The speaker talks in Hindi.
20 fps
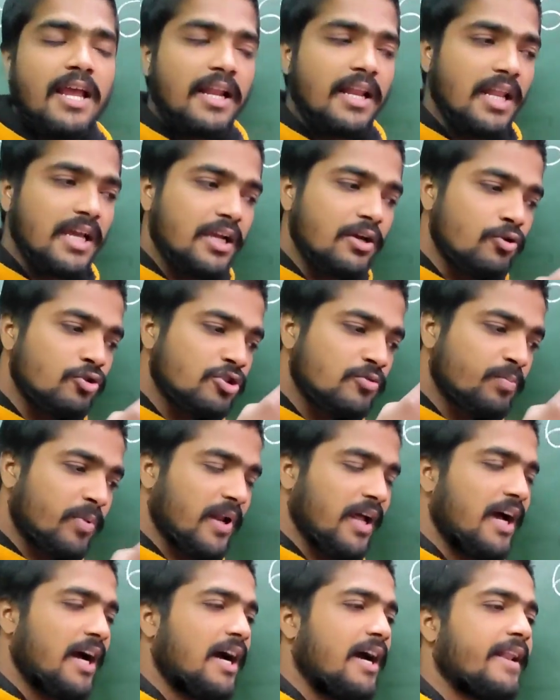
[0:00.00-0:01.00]
लेकिन उस
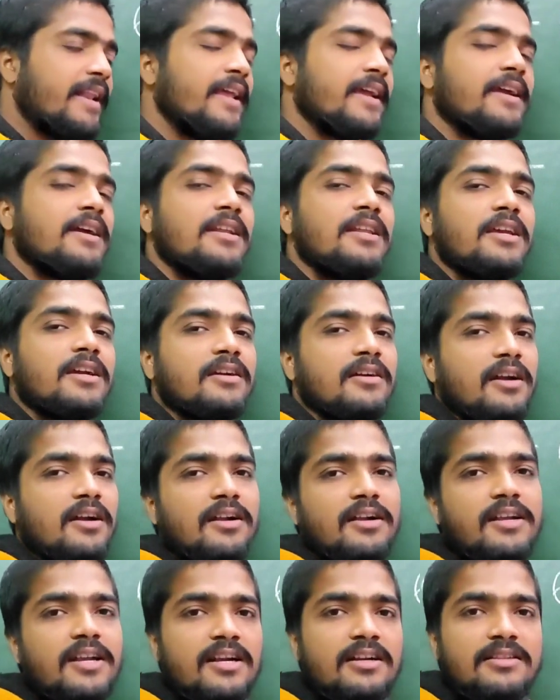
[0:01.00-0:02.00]
पढ़ाने के लिए
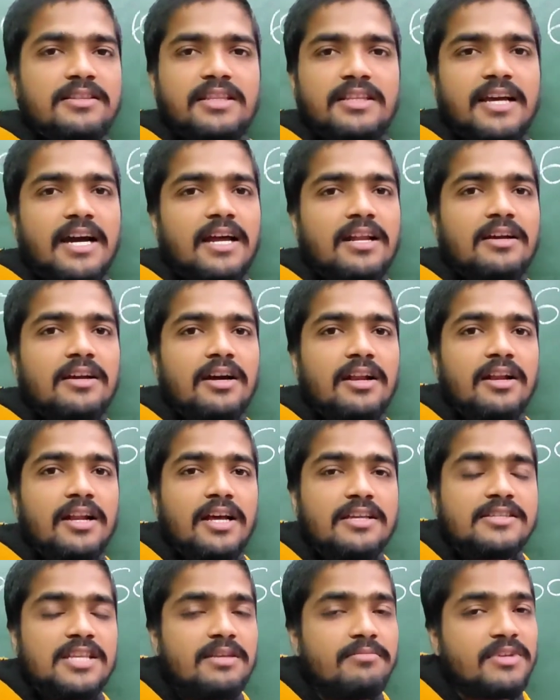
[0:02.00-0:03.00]
कंटेंट तैयार
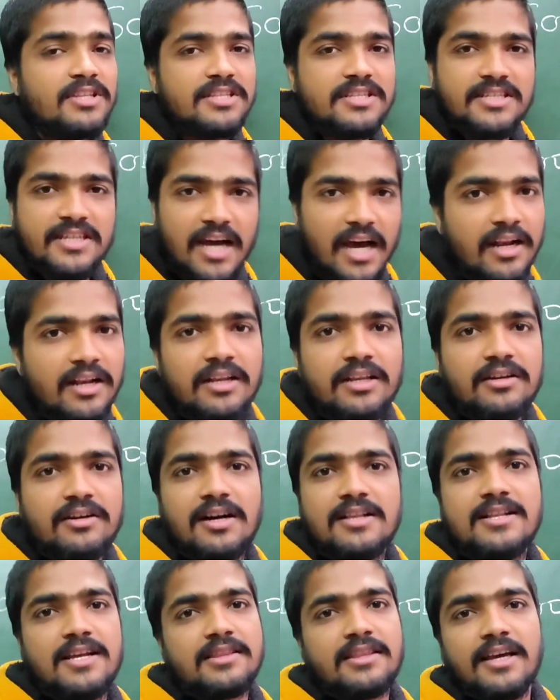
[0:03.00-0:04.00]
करना सही में जान
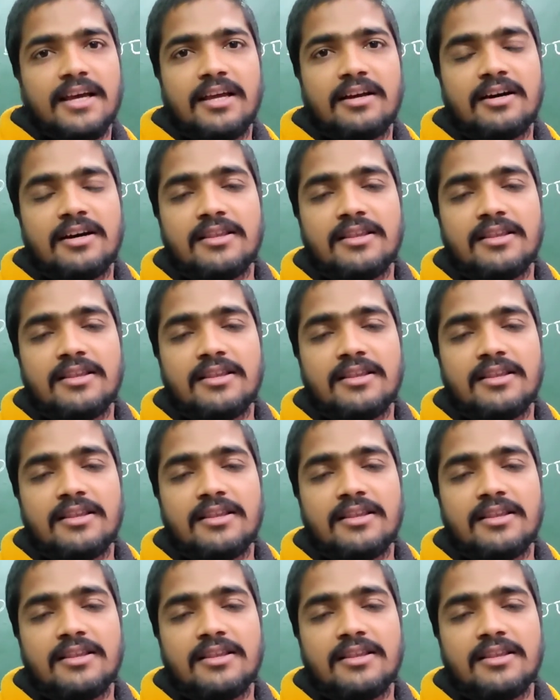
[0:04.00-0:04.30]
निकल जाता है